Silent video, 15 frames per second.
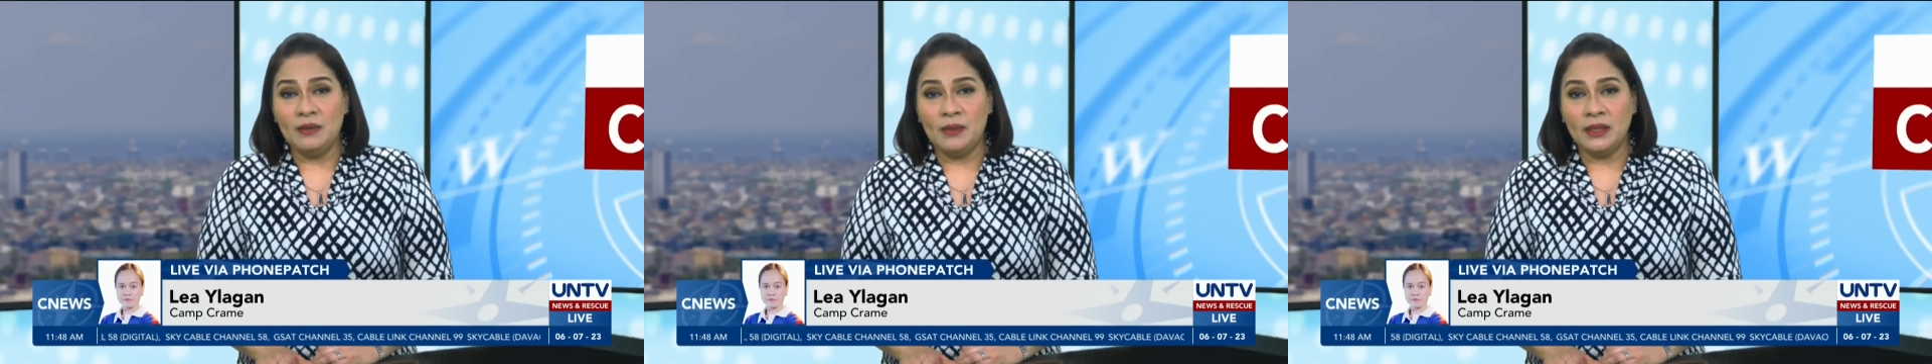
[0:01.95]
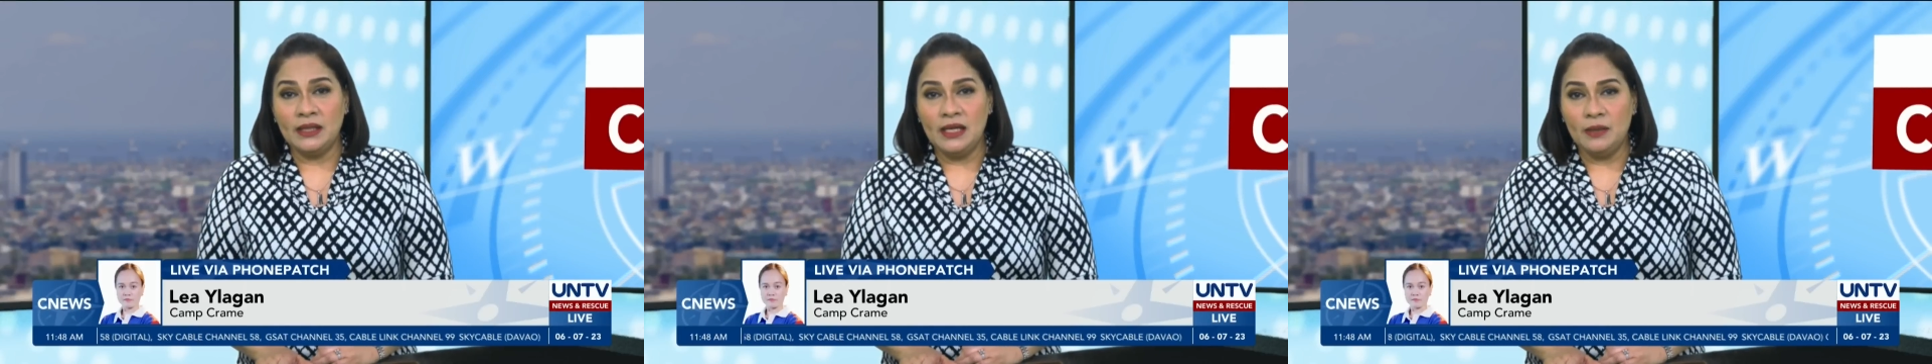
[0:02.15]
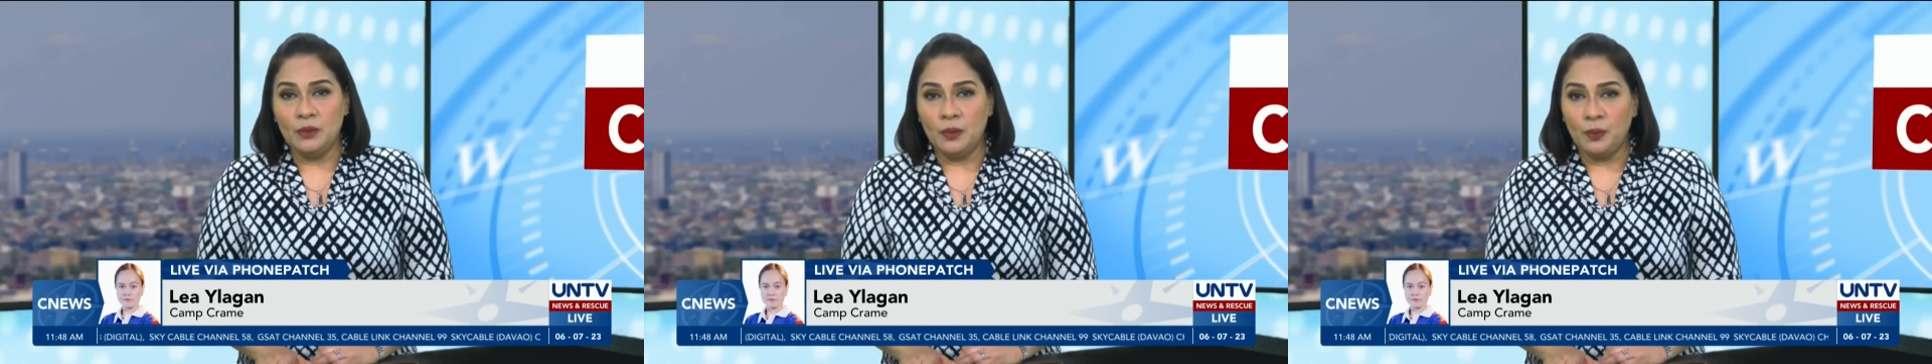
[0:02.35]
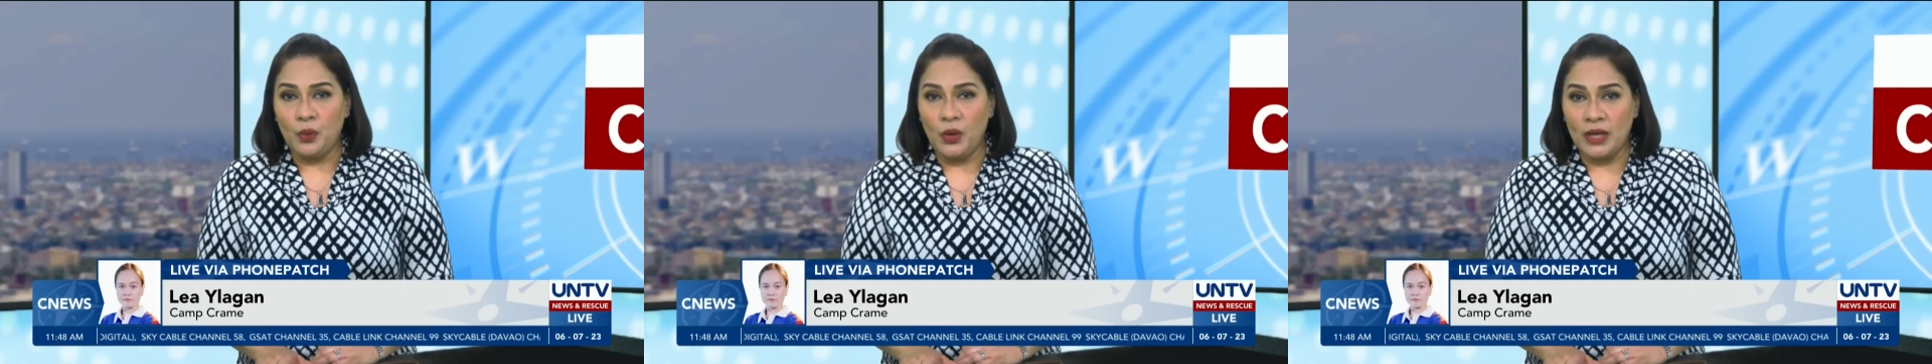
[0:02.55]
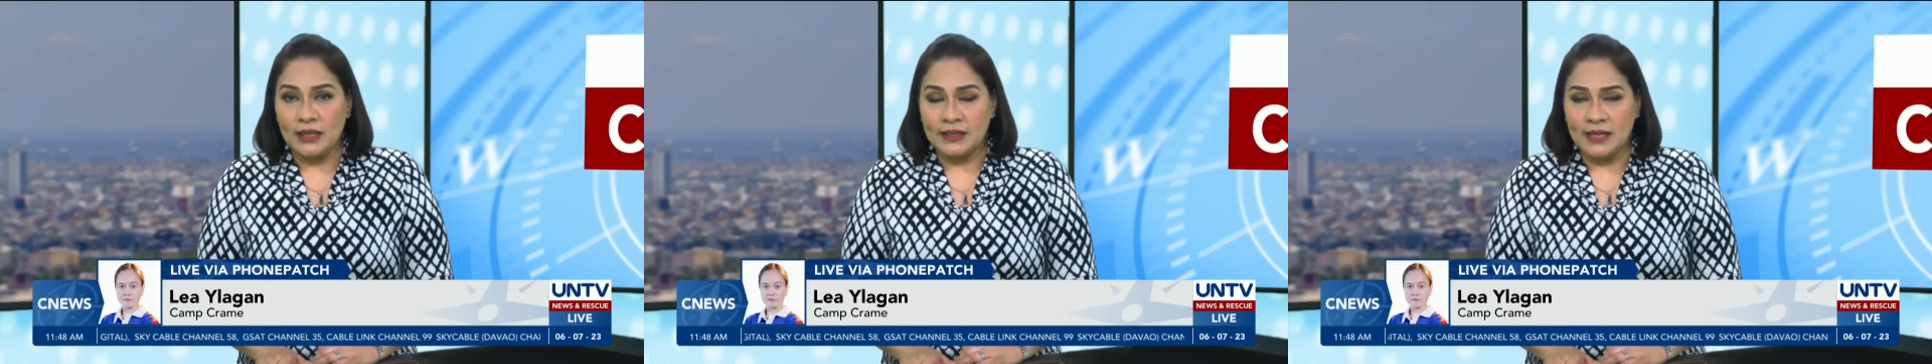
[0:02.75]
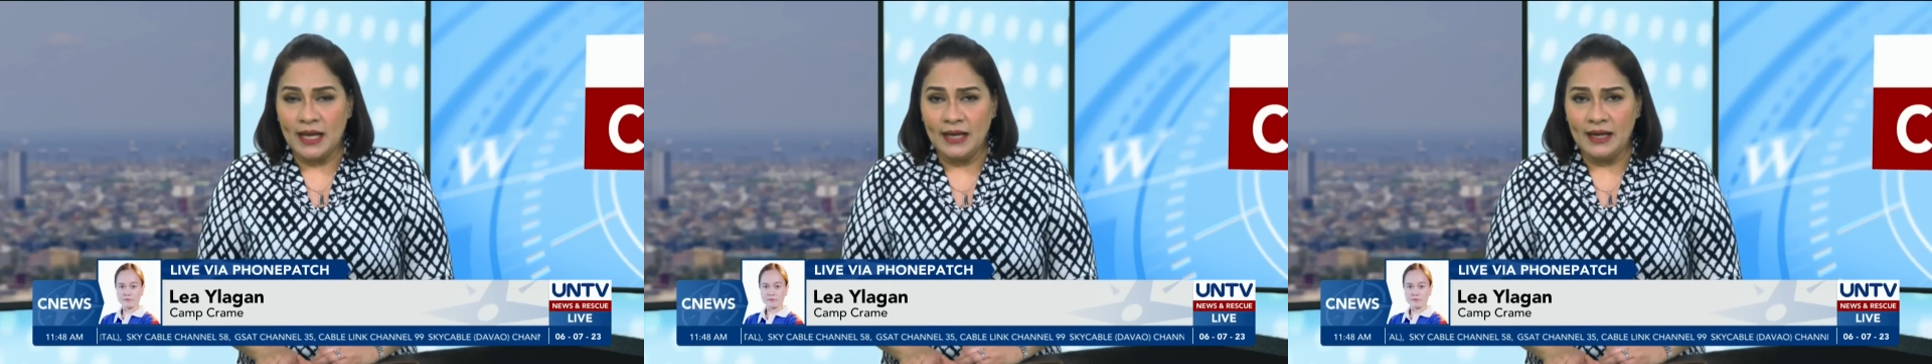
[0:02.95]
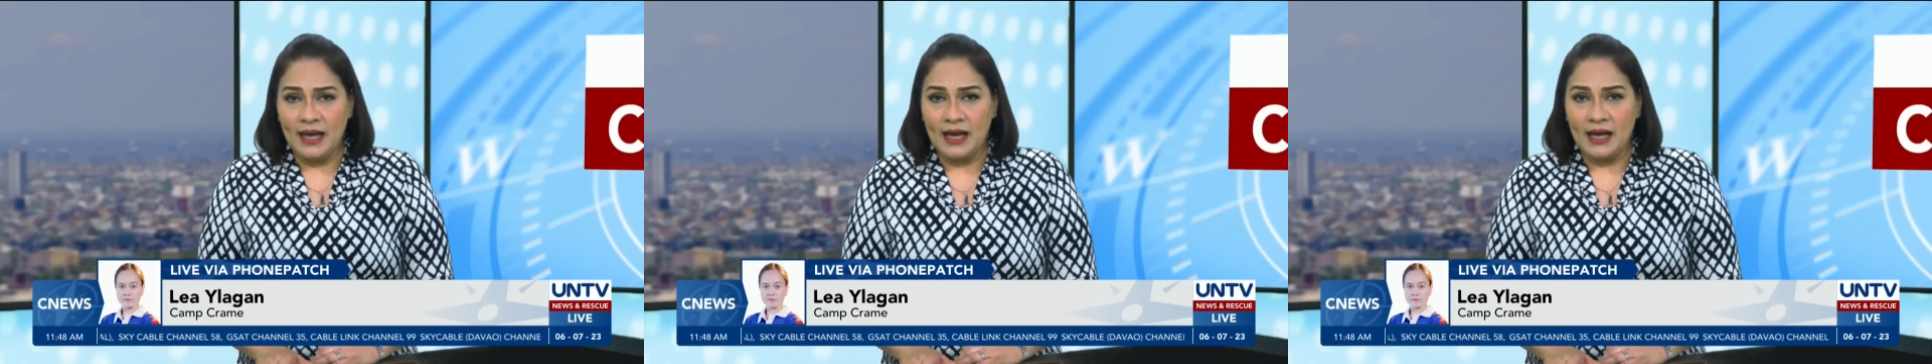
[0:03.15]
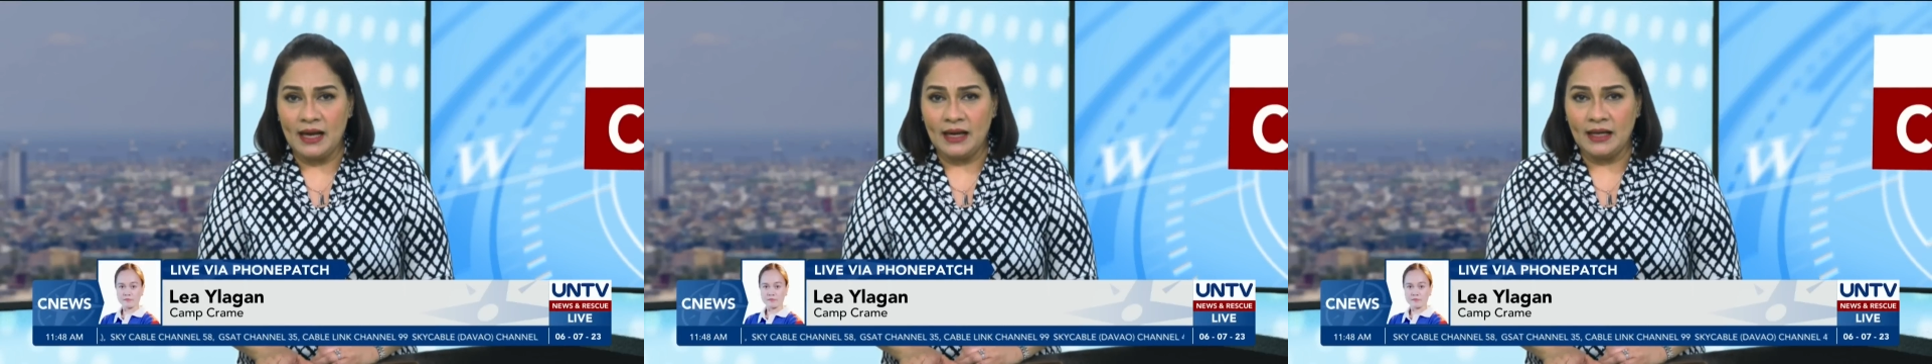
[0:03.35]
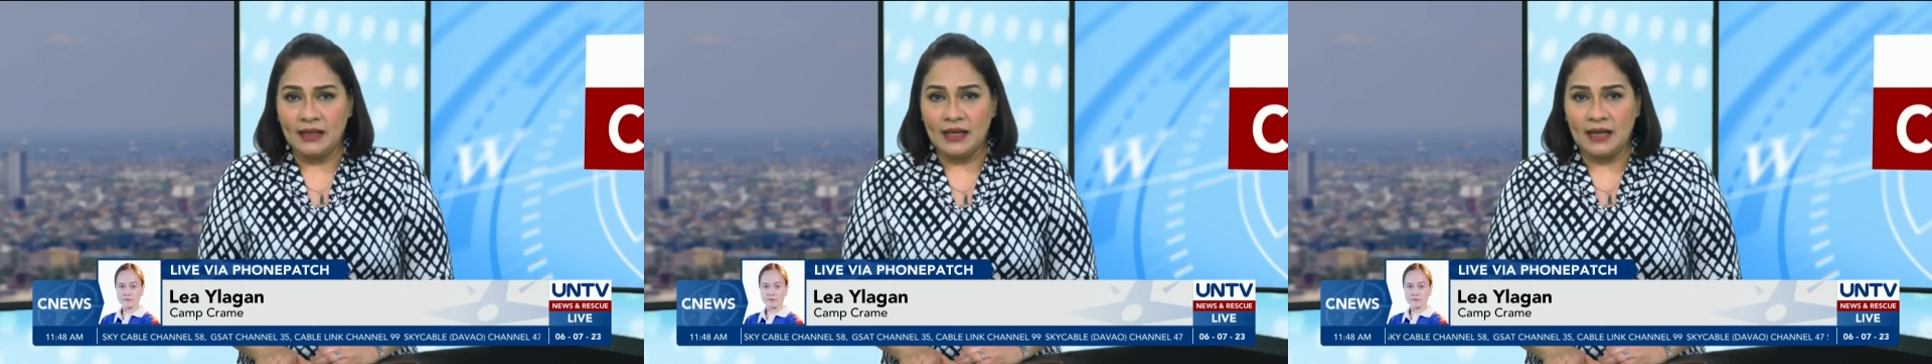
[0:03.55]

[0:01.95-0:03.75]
ang 5,000 puwersa na